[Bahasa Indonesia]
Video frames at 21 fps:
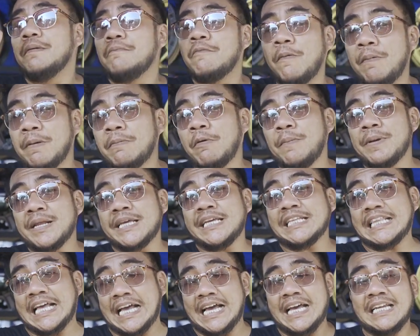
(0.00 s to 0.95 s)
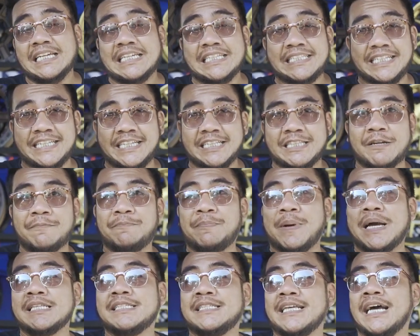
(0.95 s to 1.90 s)
mobil-mobil kita di sini
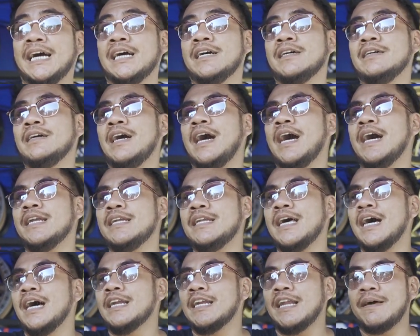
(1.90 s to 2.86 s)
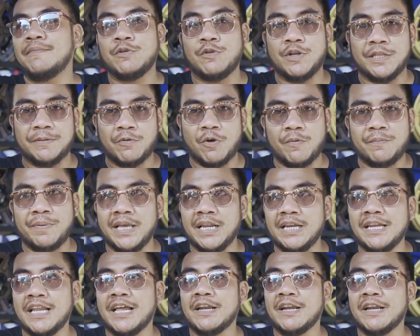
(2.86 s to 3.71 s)
terpajang ada enam unit mobil